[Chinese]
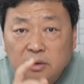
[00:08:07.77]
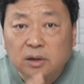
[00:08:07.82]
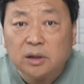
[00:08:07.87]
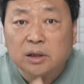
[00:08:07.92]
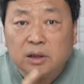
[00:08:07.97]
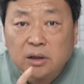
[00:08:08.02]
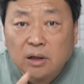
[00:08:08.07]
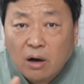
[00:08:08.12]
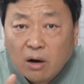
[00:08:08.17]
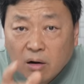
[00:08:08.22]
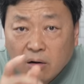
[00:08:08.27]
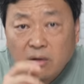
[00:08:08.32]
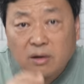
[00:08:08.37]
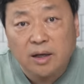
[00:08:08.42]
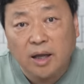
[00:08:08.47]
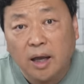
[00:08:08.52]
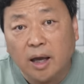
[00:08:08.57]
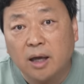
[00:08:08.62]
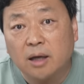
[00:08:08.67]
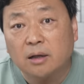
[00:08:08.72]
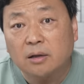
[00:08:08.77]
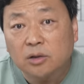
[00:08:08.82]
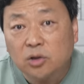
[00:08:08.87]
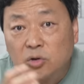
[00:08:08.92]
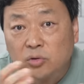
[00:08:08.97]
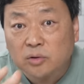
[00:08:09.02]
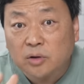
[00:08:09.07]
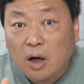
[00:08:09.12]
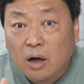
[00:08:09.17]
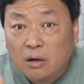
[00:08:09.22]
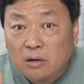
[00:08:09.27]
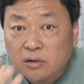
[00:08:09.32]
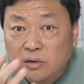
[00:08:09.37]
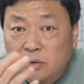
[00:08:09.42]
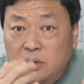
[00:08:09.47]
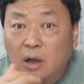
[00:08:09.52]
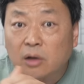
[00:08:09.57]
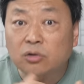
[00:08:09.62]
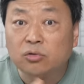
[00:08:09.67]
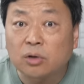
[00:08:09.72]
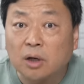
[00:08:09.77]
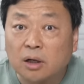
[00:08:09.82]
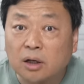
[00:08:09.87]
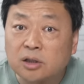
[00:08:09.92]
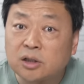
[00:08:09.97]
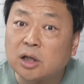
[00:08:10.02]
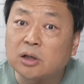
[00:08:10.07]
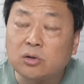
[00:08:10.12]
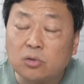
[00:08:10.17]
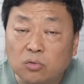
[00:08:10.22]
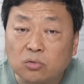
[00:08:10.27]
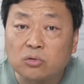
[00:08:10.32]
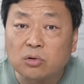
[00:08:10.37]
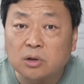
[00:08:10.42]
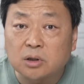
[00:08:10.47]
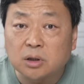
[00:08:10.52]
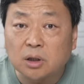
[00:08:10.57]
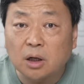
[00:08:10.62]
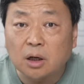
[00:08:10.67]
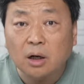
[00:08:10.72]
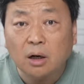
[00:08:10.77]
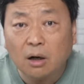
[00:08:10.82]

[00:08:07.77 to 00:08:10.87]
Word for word: 第二年就当当选了先进工作者，